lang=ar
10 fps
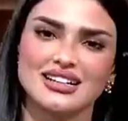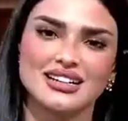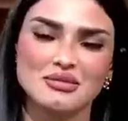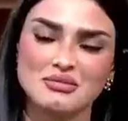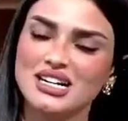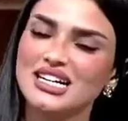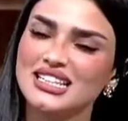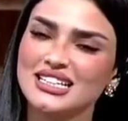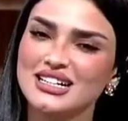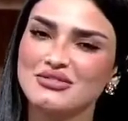مرة
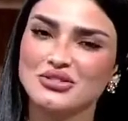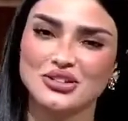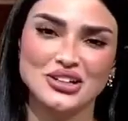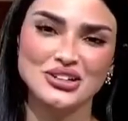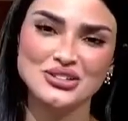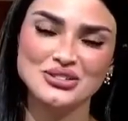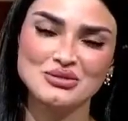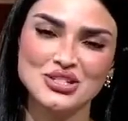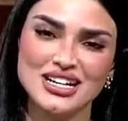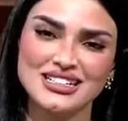لطيف وحلو
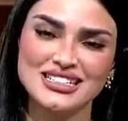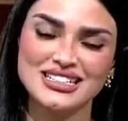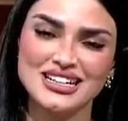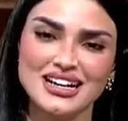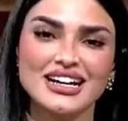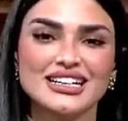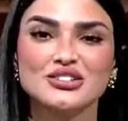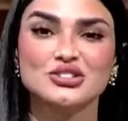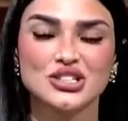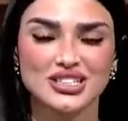مشاهدينا أكيد
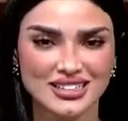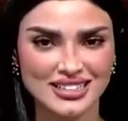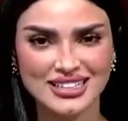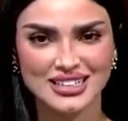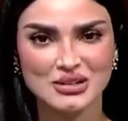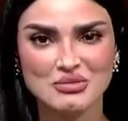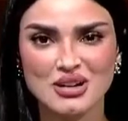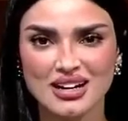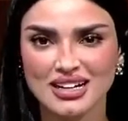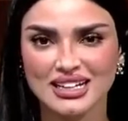شكرا لك
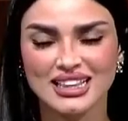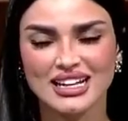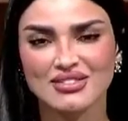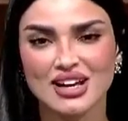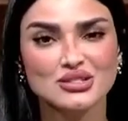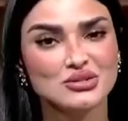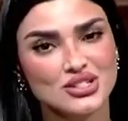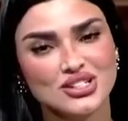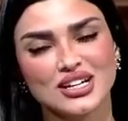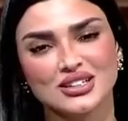مبارك نطلع فاصل ونرجع
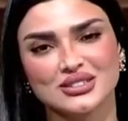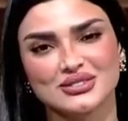لكم